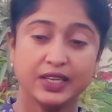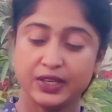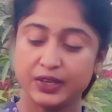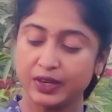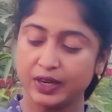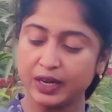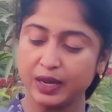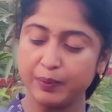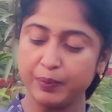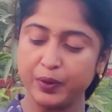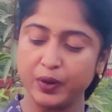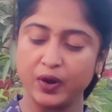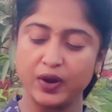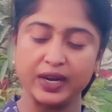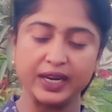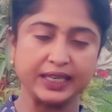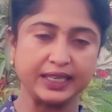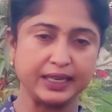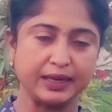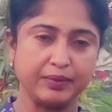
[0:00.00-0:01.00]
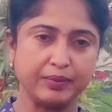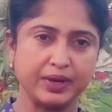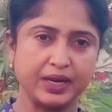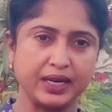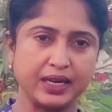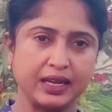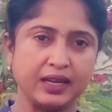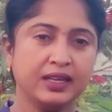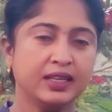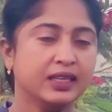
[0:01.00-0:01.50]
ఈ యొక్క ప్రోడక్ట్
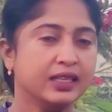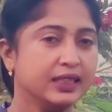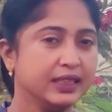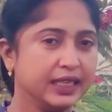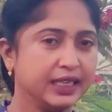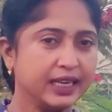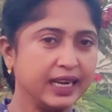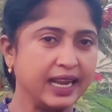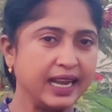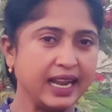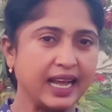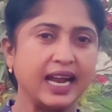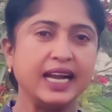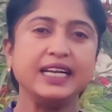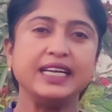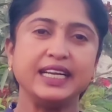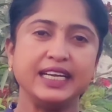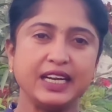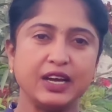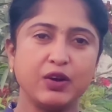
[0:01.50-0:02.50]
అనమాట దీంట్లో ఎలాంటి